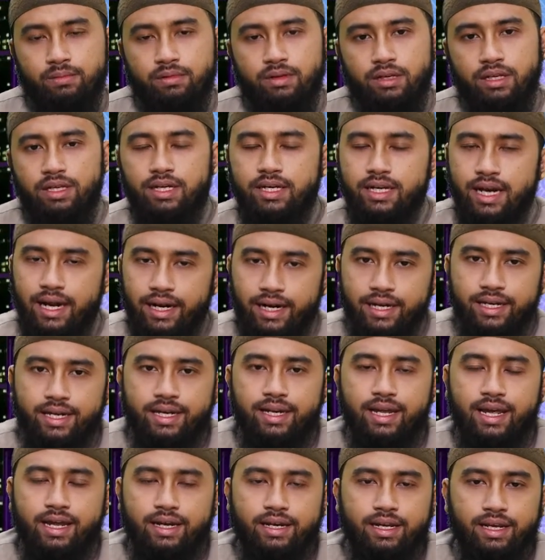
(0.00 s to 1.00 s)
Ini dalil
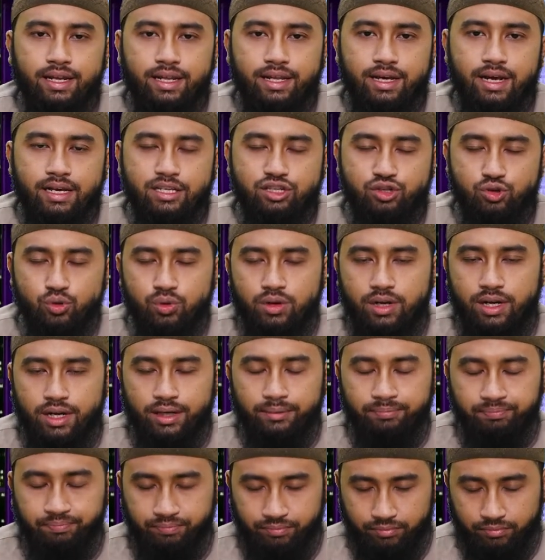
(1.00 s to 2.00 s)
dari dari
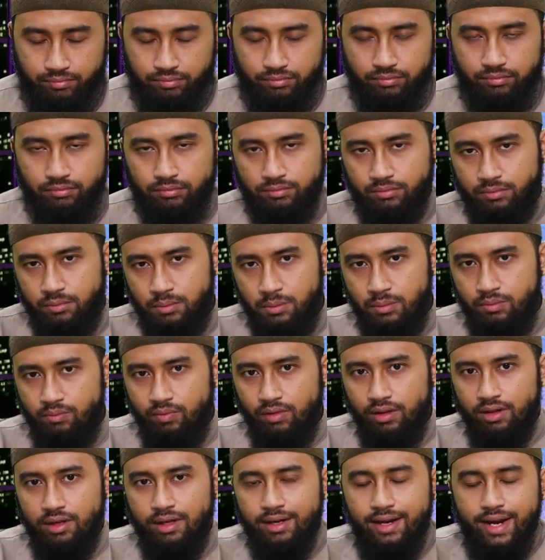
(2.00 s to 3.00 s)
as-sunnah
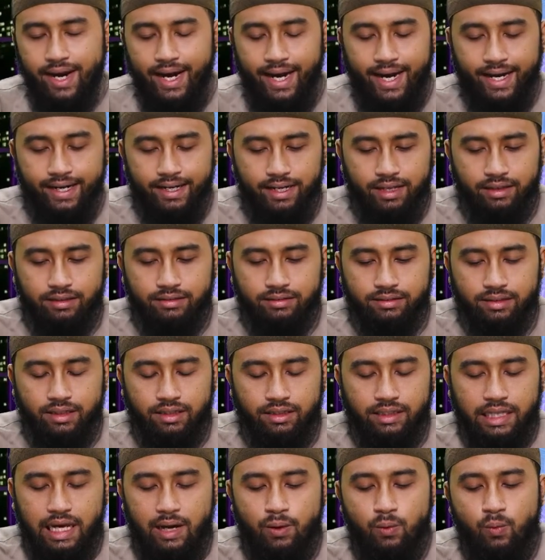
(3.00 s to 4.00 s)
dari hadis
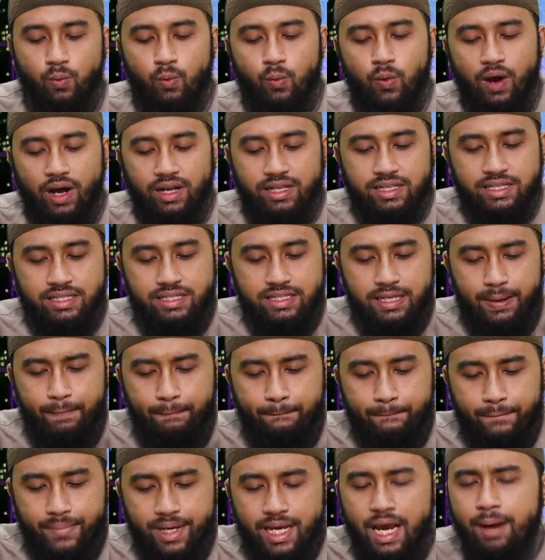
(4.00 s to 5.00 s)
tentang
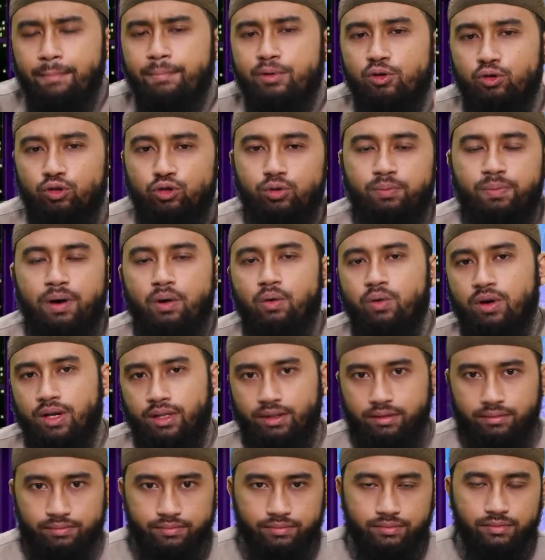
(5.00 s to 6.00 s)
wajibnya menutup
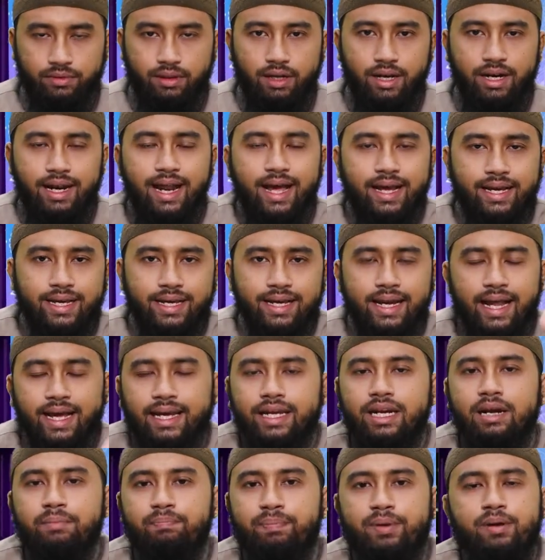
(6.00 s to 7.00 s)
aurat.
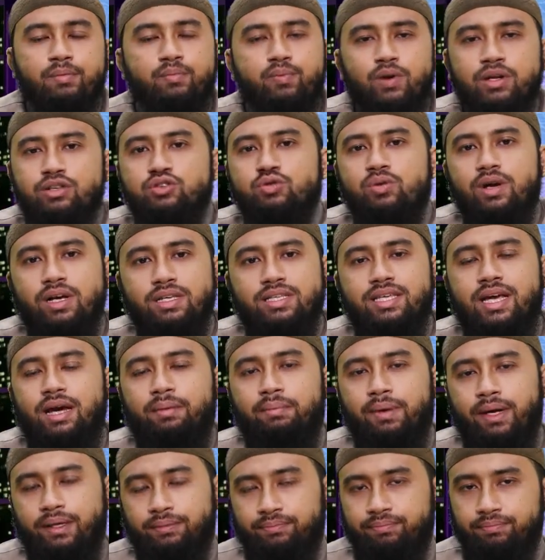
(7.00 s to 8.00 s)
Laki-laki dan perempuan juga
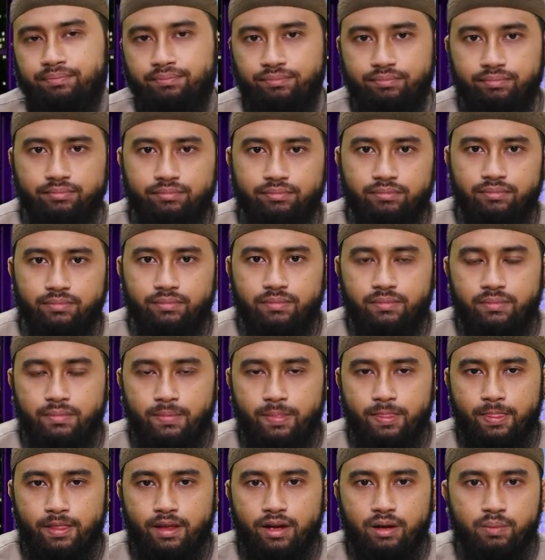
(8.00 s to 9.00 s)
sama.
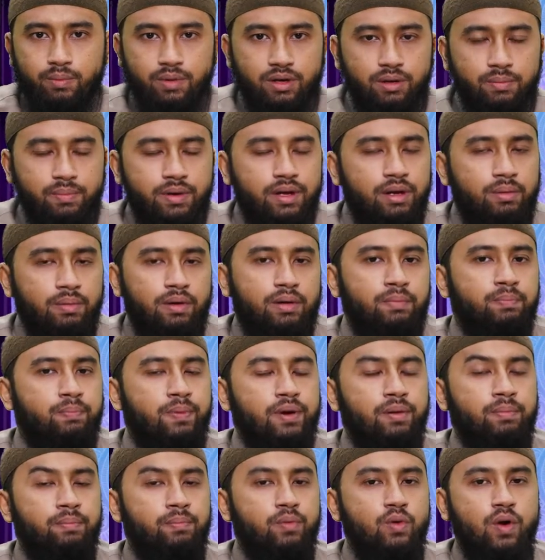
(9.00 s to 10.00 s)
Lebih-lebih
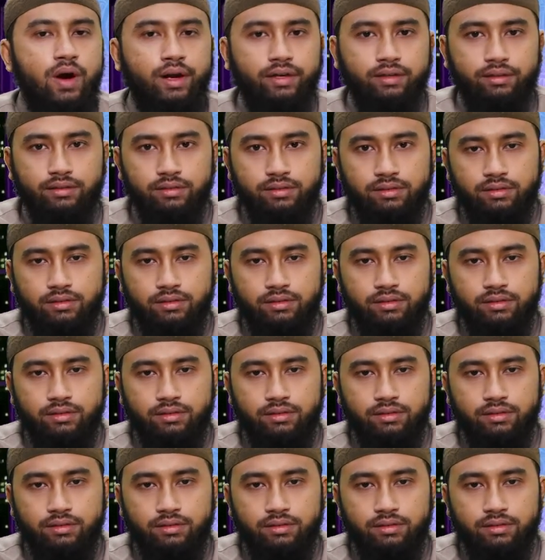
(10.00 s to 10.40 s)
perempuan.